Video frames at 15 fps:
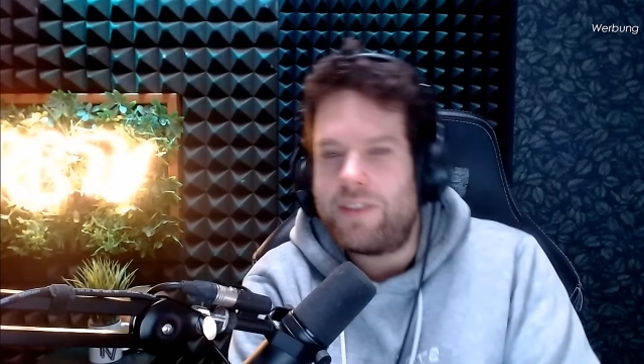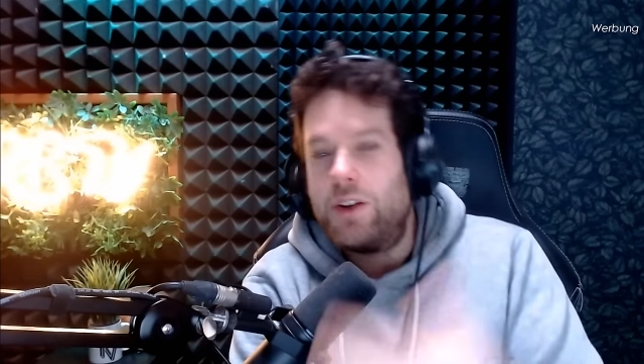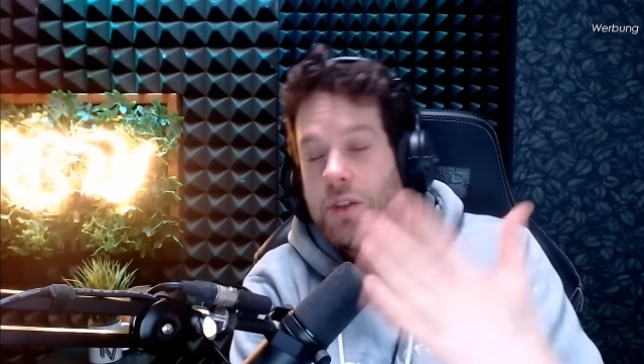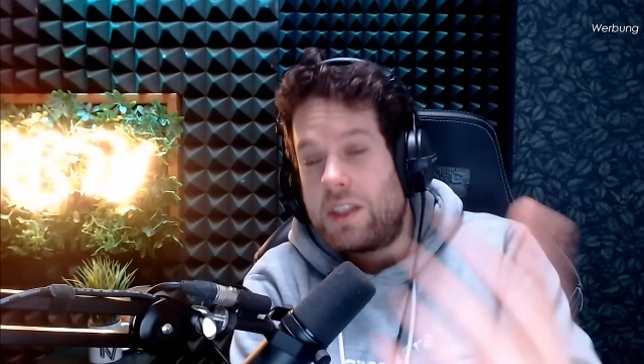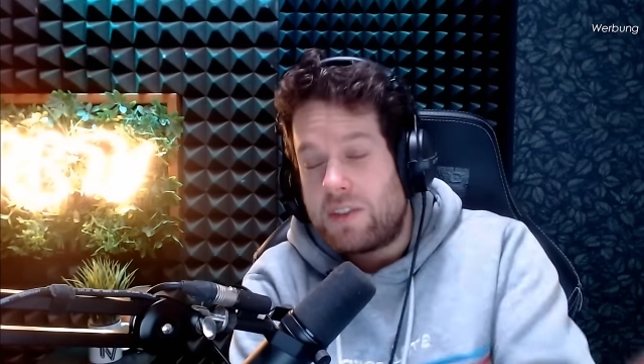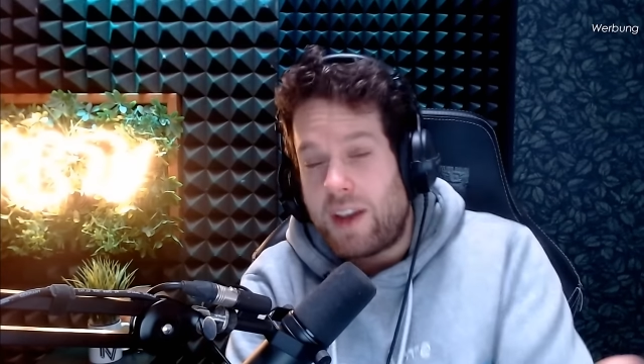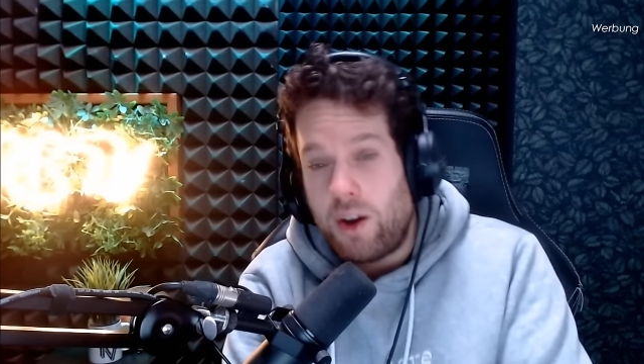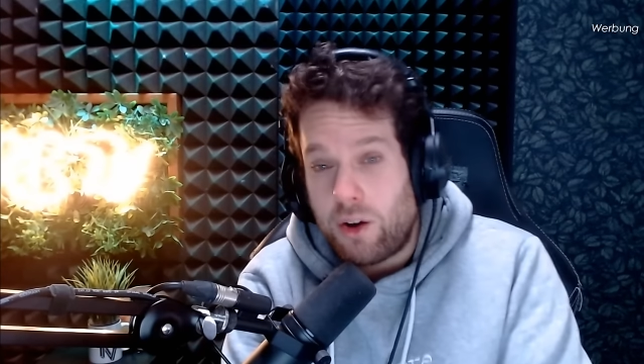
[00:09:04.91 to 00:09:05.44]
Weil wenn
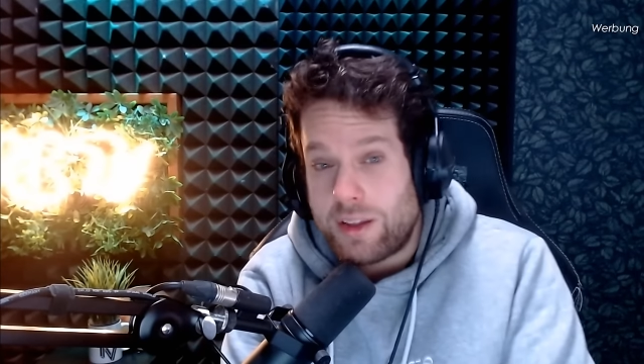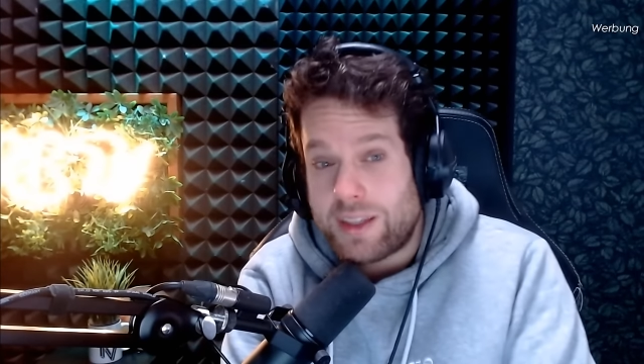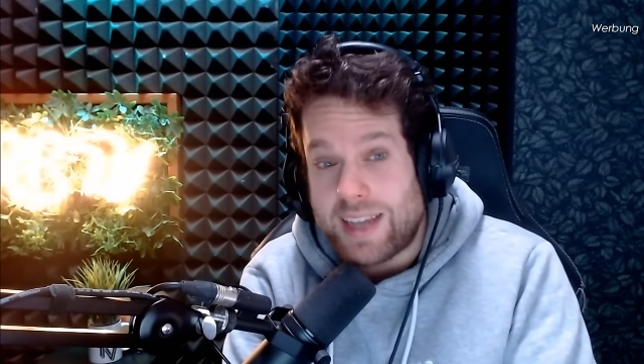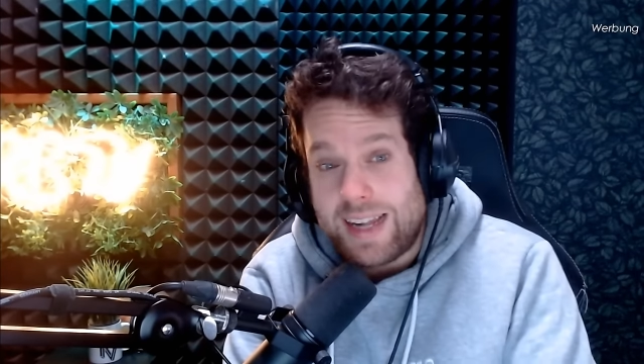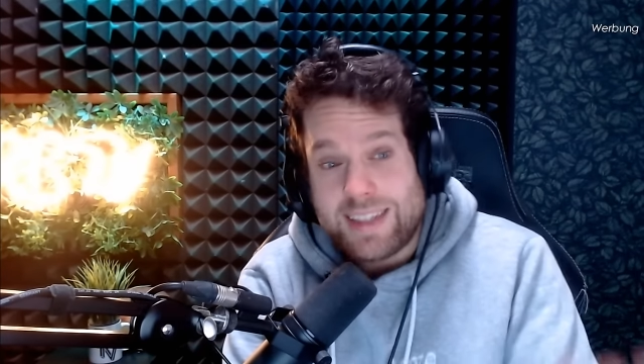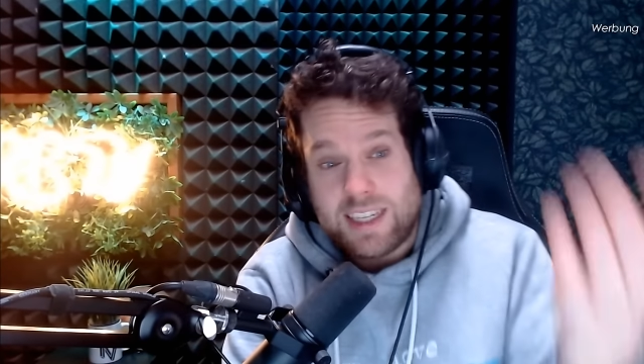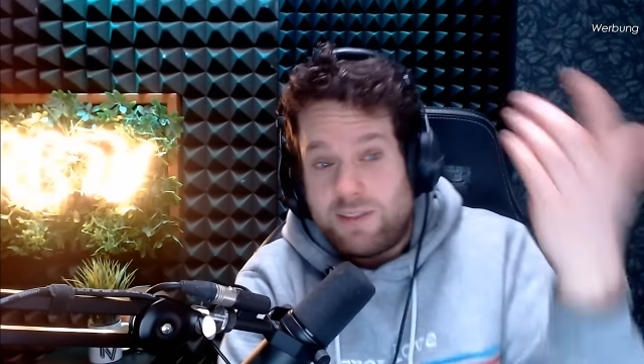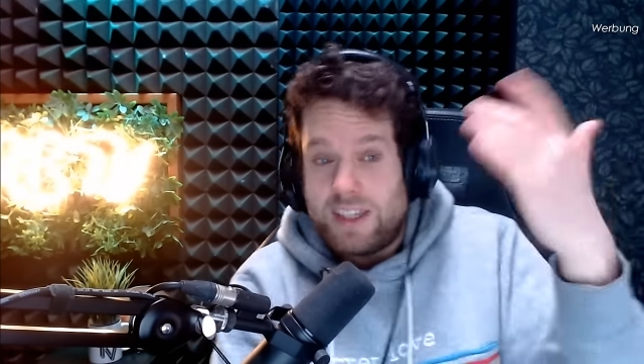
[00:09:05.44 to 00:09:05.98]
du 2 Euro
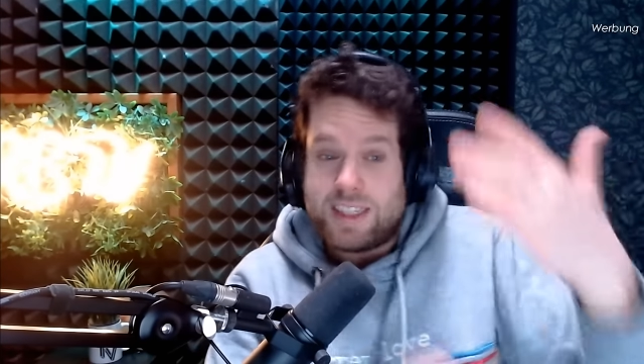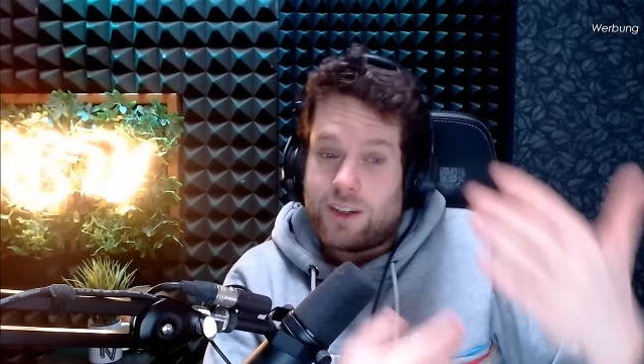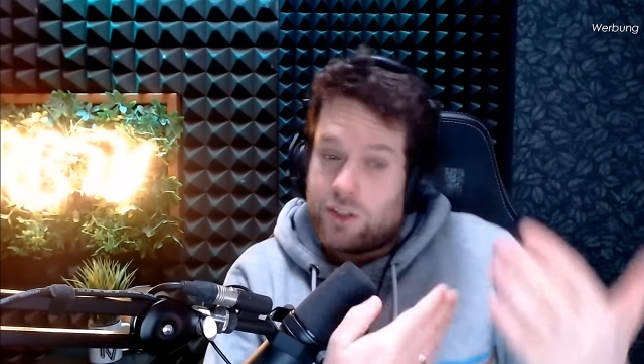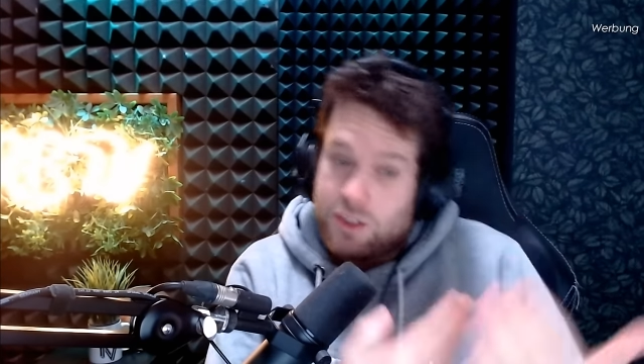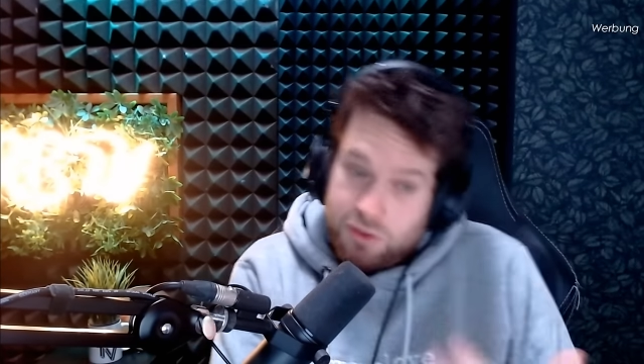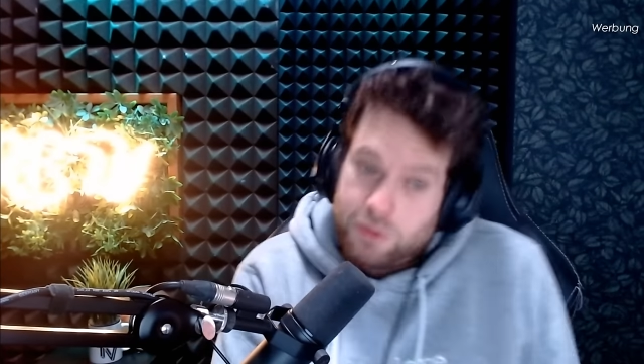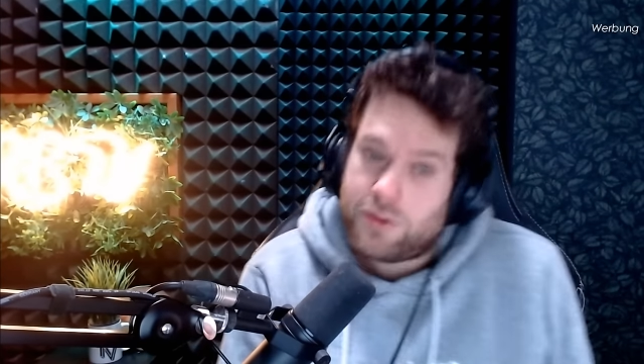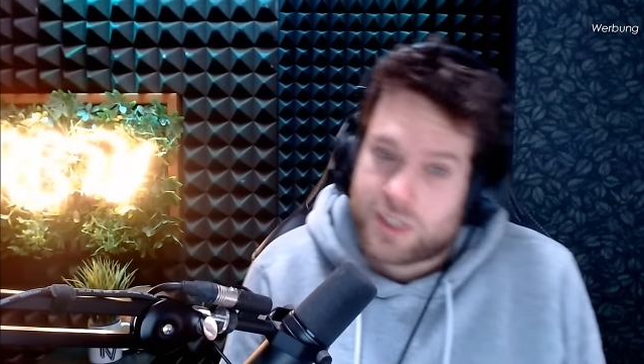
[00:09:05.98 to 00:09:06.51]
zahlst, dann willst du
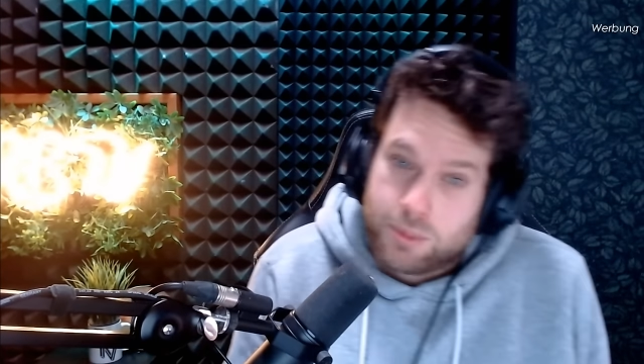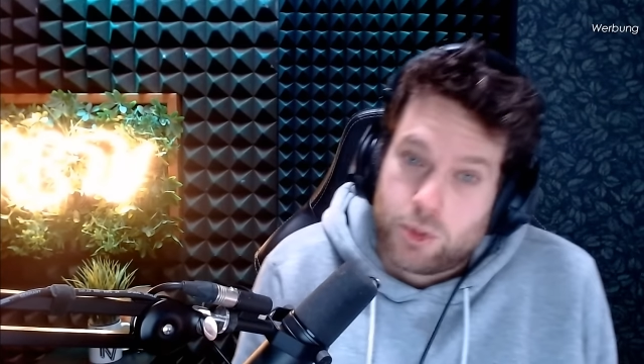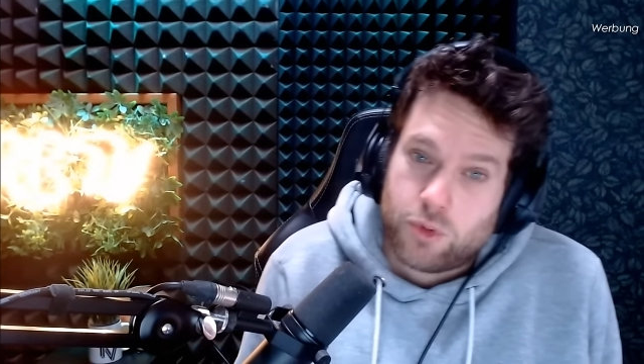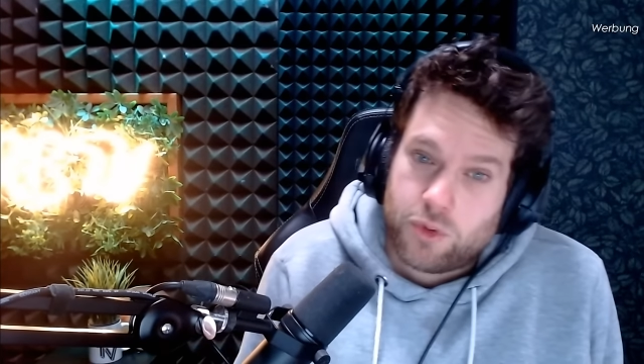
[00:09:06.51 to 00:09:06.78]
auch die 15